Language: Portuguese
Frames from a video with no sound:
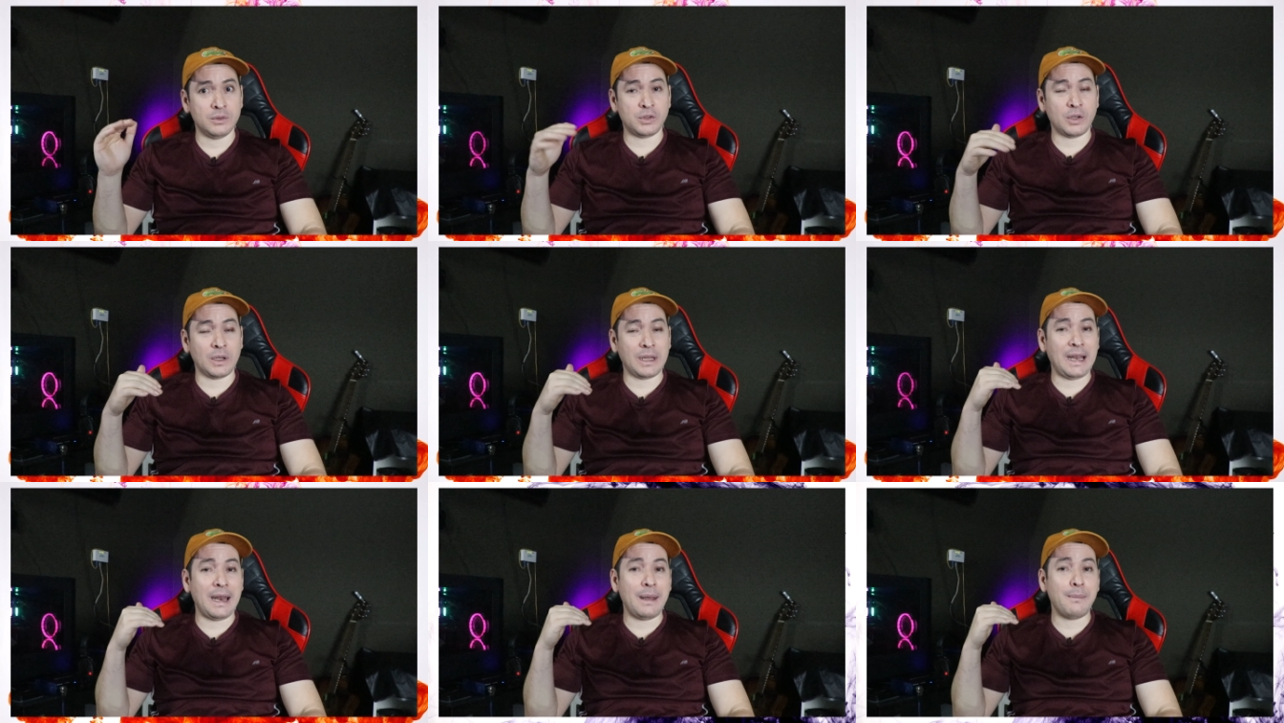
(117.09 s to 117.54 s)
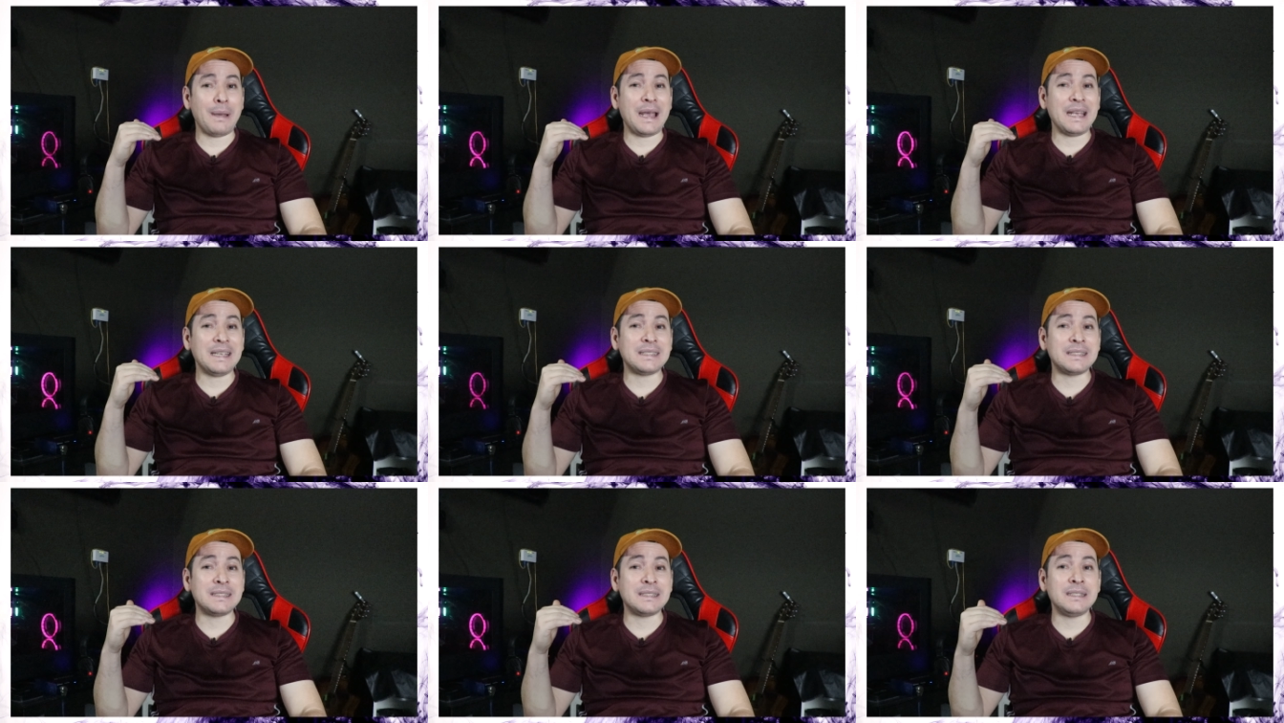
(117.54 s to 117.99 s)
só que ele é
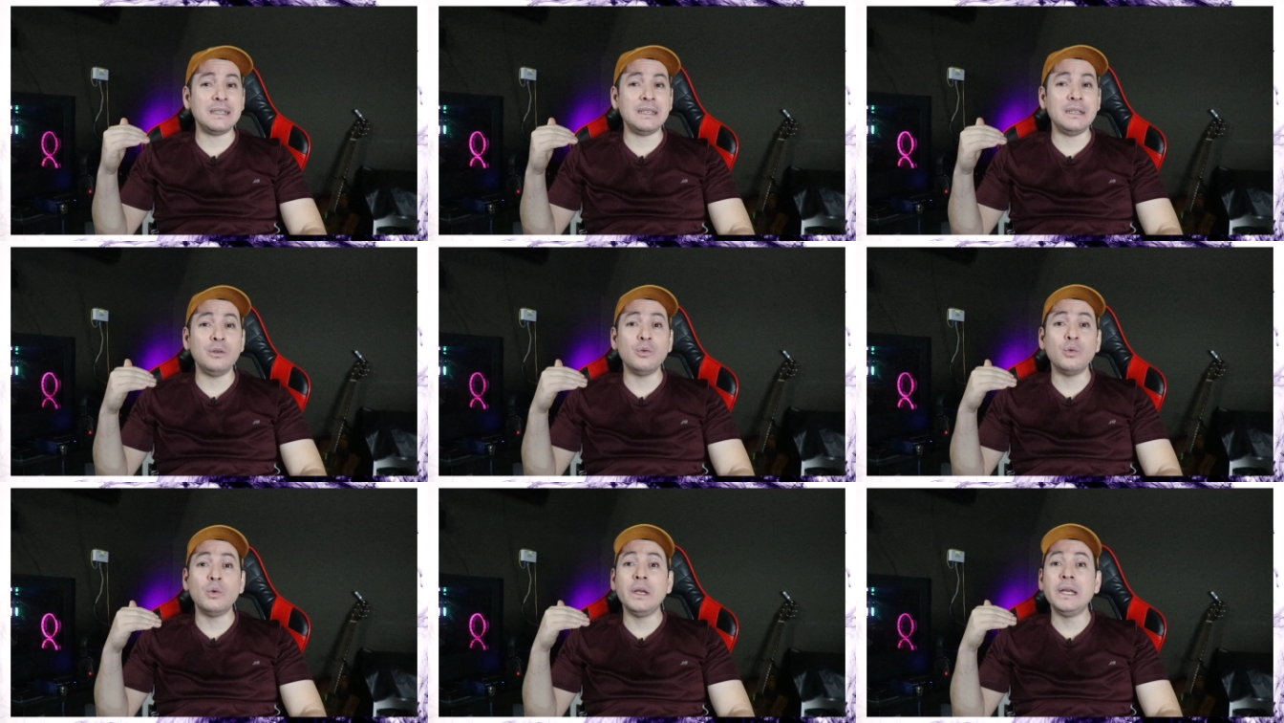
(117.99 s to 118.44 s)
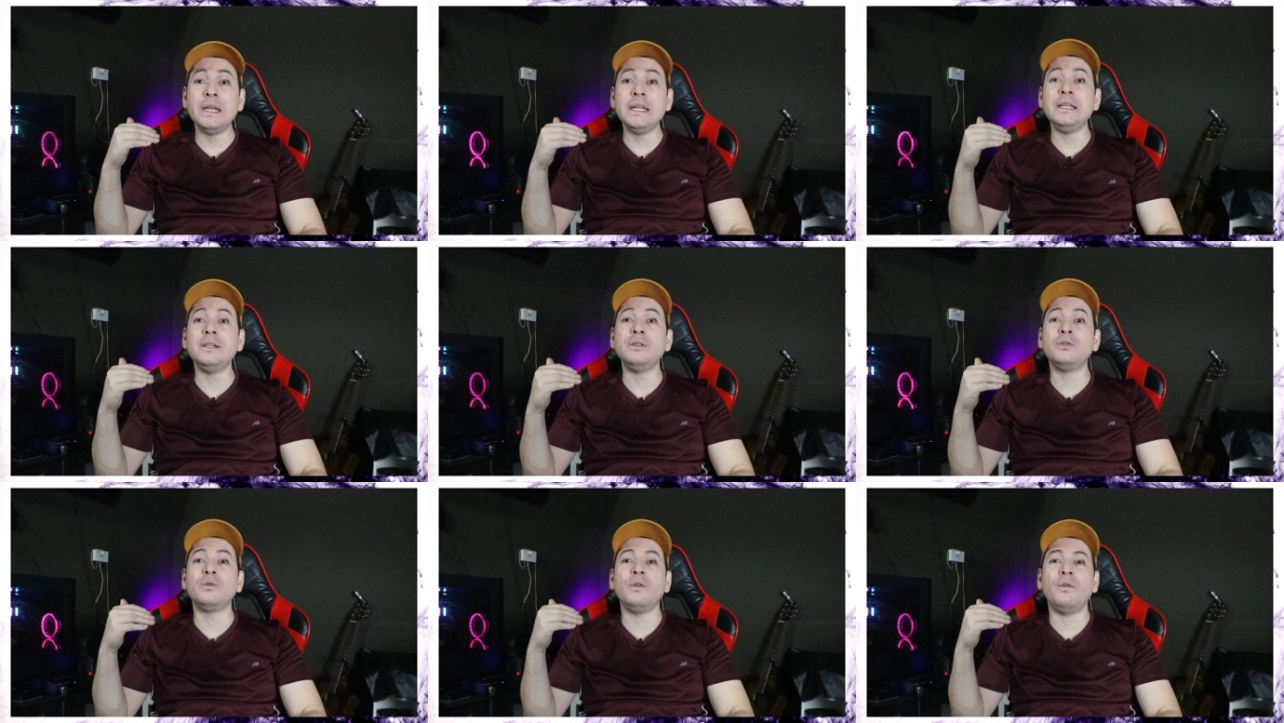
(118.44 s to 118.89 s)
macio,
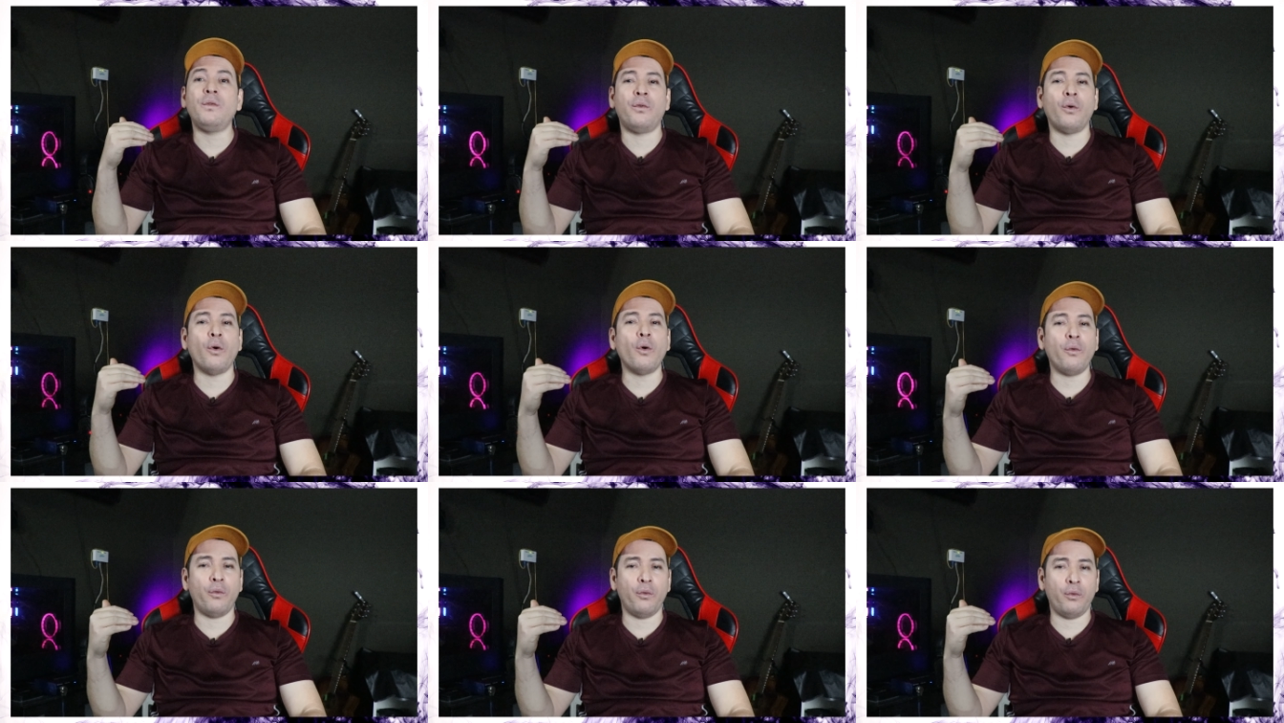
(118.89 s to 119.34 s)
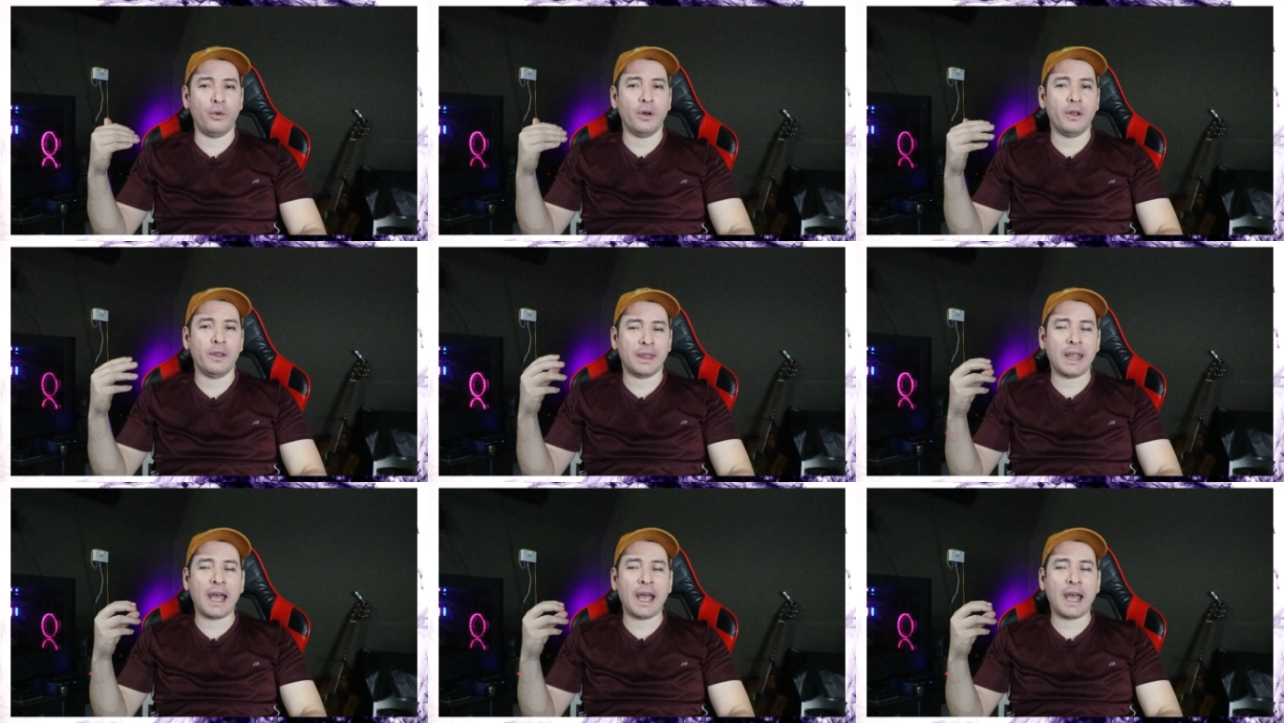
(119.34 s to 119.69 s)
liso e fofo,